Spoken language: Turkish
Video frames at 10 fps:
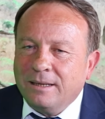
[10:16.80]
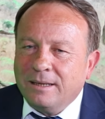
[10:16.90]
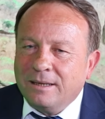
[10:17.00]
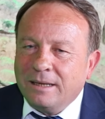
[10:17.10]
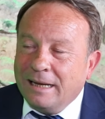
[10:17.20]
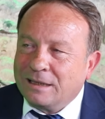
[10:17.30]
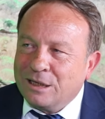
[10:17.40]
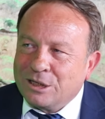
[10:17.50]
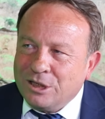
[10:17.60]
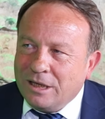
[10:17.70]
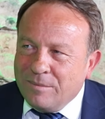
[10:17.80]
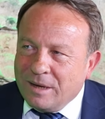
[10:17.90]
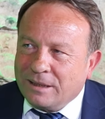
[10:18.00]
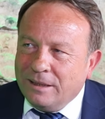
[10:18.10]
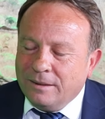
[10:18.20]
e, elektrikçi
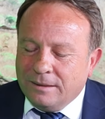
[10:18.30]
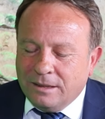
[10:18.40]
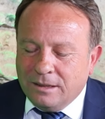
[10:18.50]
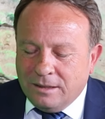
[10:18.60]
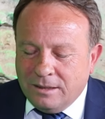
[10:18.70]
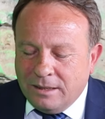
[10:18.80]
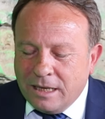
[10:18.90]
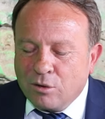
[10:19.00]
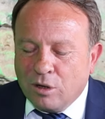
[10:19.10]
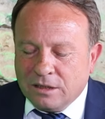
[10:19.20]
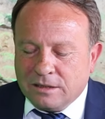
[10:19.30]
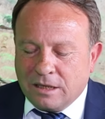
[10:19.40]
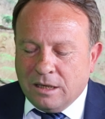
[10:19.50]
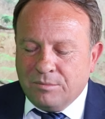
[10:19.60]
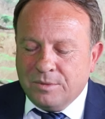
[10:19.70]
emekli e, Erol
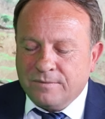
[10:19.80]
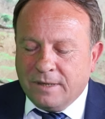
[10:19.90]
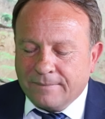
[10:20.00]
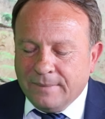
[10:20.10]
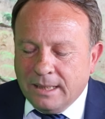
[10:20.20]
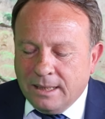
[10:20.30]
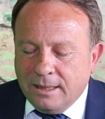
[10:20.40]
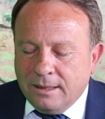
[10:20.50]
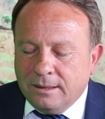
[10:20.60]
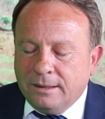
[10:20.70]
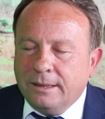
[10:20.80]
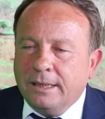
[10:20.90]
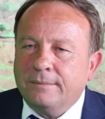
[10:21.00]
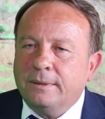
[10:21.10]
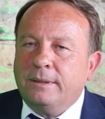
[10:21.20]
Aslan abimiz var.
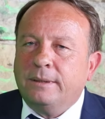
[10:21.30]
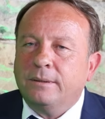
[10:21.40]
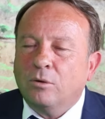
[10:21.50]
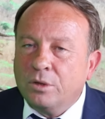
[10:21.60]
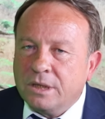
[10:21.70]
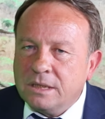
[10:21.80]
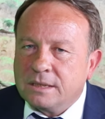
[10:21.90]
Yine 12.